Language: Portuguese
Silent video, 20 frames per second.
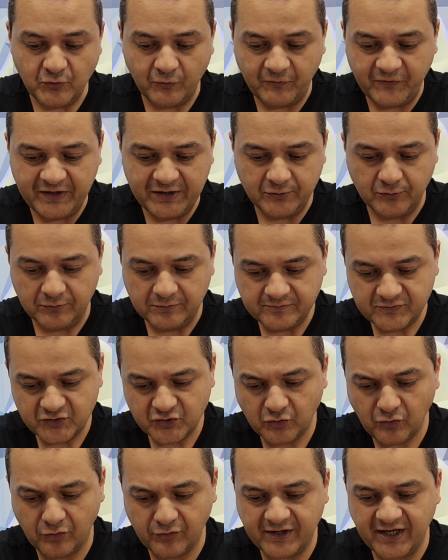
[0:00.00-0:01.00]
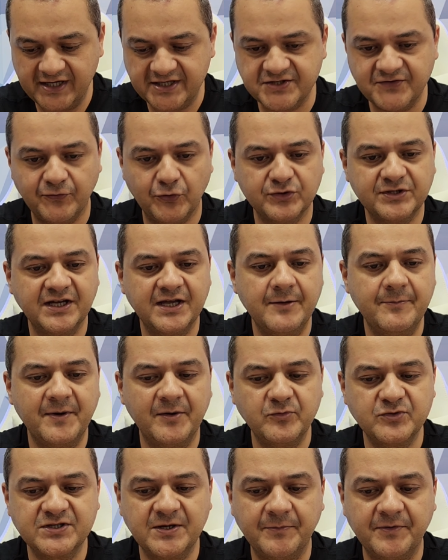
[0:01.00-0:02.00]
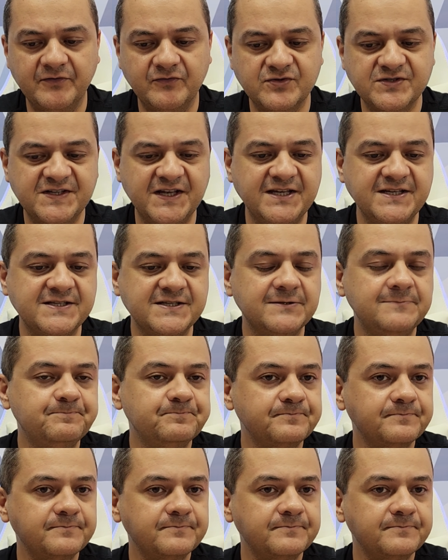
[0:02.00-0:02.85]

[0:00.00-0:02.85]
de ouvido, deixa eu colocar ele de volta aqui para mostrar para vocês.